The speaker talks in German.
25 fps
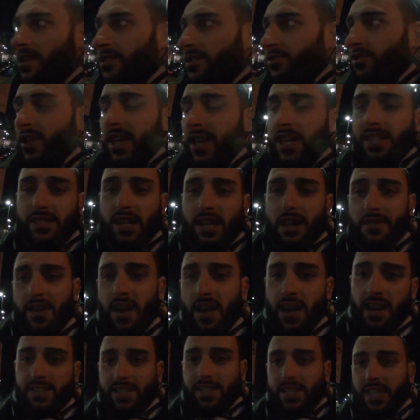Zunächst
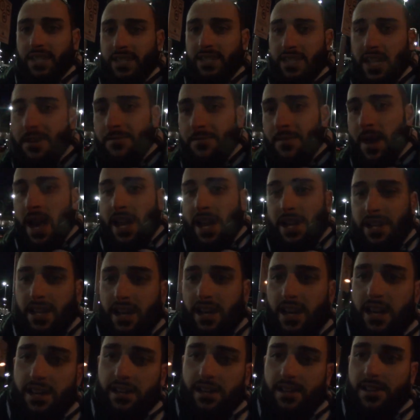aber gegen dem ein,
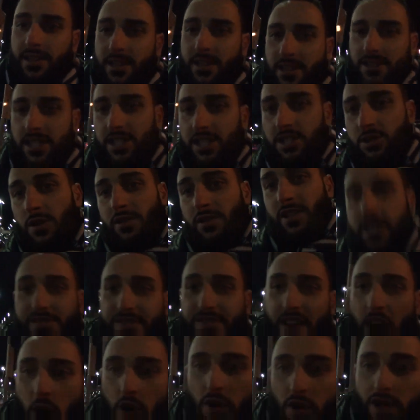äh, nicht nur das
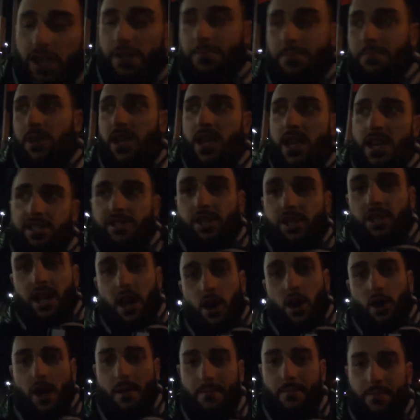Foul eben, sondern
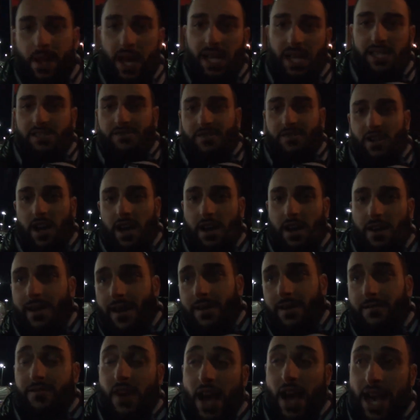auch ein
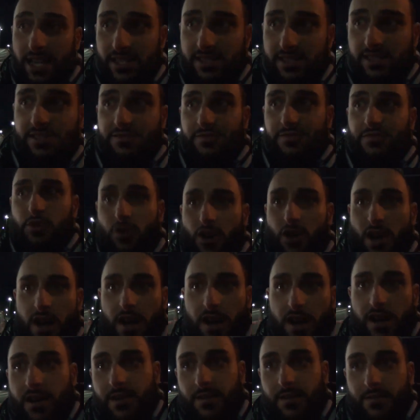Platzverweis
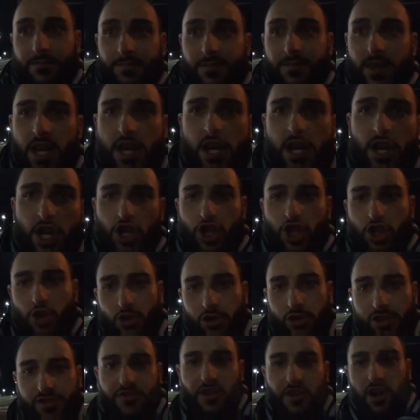für ähm,
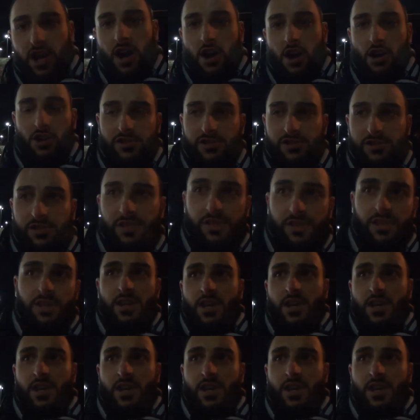Schulz voraus.